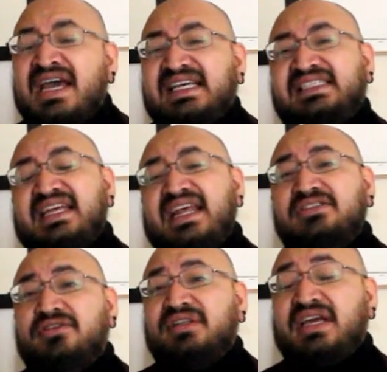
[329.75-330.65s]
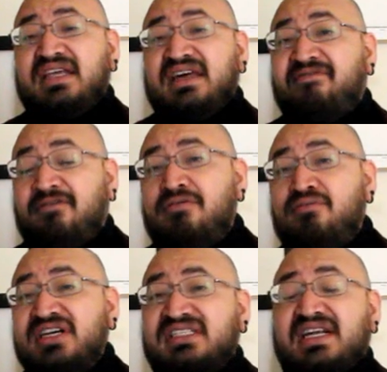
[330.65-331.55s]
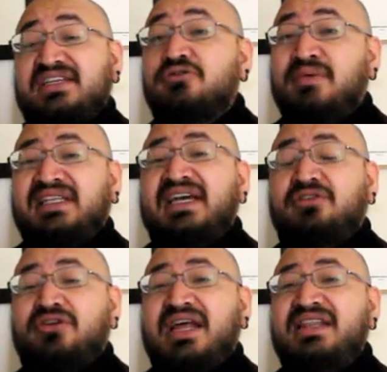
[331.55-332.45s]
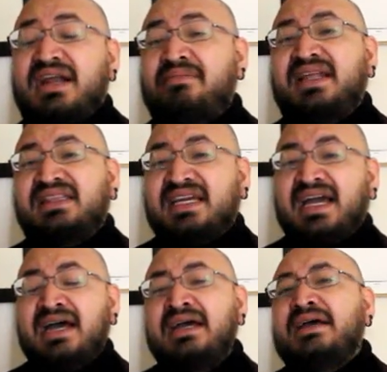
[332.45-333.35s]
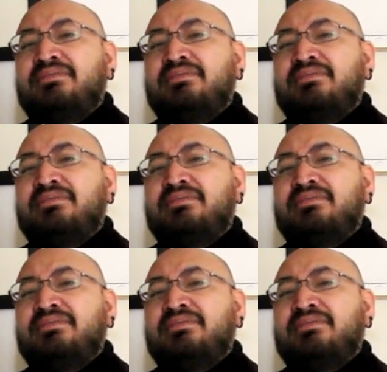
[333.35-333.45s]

escenas donde Dafoe muestra su beta actoral dramática,